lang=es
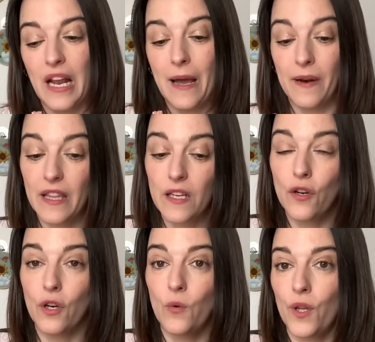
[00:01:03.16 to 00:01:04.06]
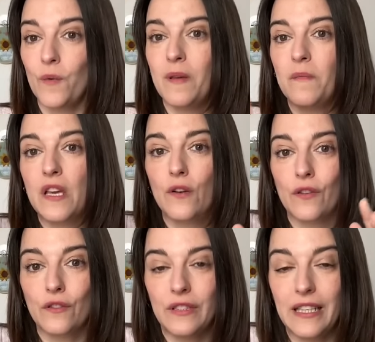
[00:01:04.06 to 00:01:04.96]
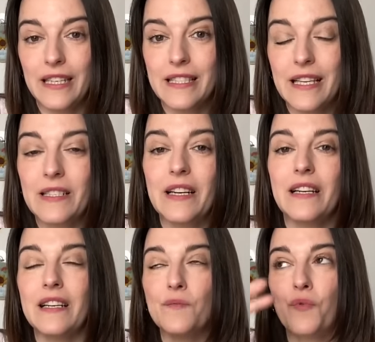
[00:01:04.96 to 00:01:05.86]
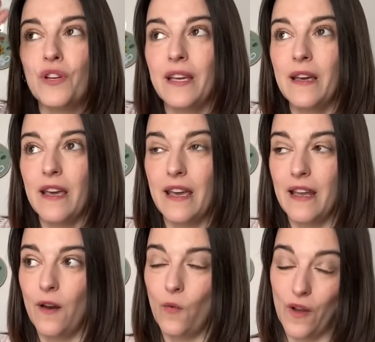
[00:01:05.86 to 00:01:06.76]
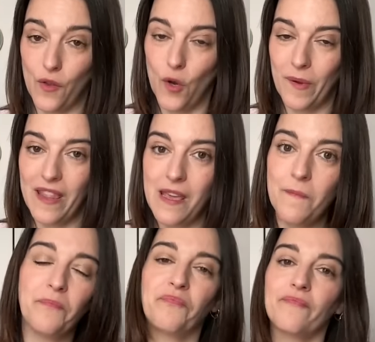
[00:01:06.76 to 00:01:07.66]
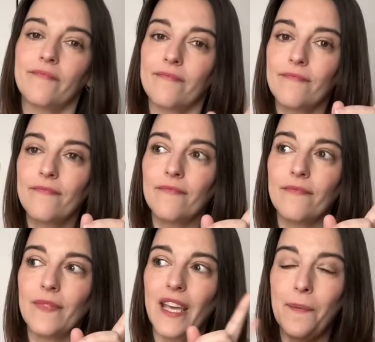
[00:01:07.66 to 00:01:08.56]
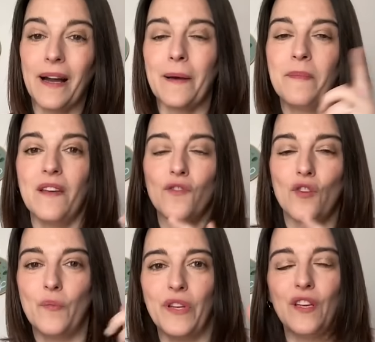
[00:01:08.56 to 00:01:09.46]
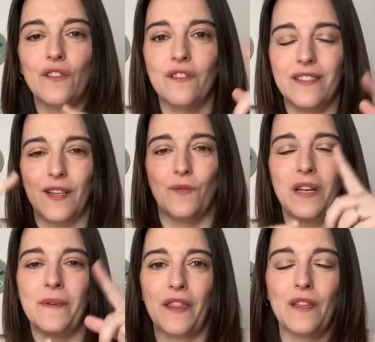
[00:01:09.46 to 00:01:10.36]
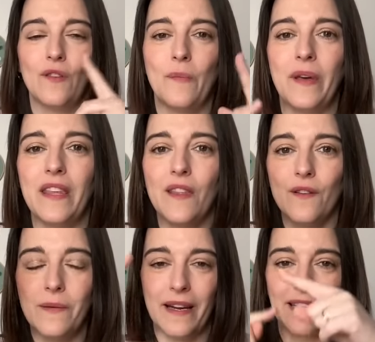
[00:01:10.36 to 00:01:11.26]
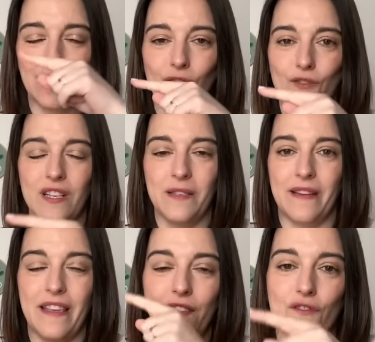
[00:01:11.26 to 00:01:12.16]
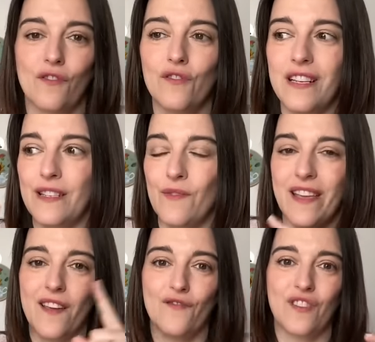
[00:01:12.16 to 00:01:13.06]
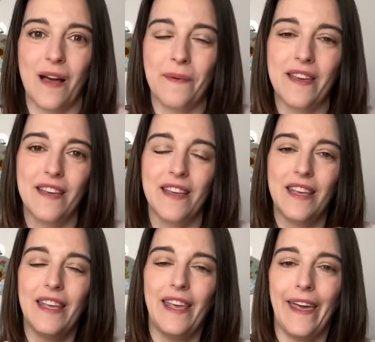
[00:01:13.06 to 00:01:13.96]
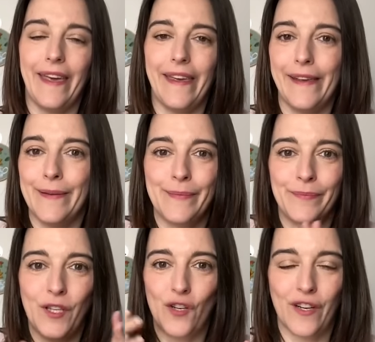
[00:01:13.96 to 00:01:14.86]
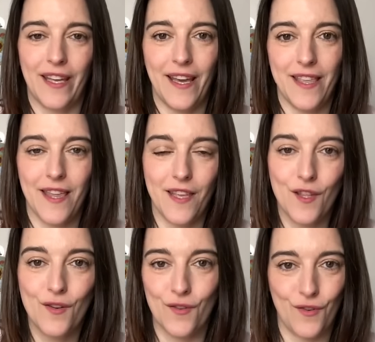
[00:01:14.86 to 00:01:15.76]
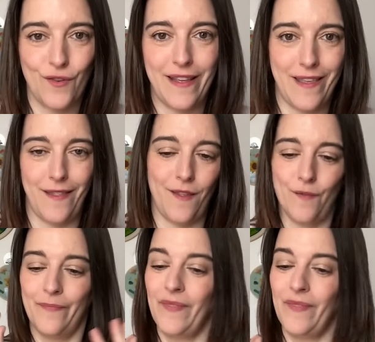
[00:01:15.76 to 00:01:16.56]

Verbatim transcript: La verdad que no recuerdo bien bien lo que contienen estas cajas porque cuando lo pedí iba cambiando de opinión según iba haciendo el pedido, iba quitando cosas, iba añadiendo cosas y una ya no sabe em, lo que he añadido o no he añadido.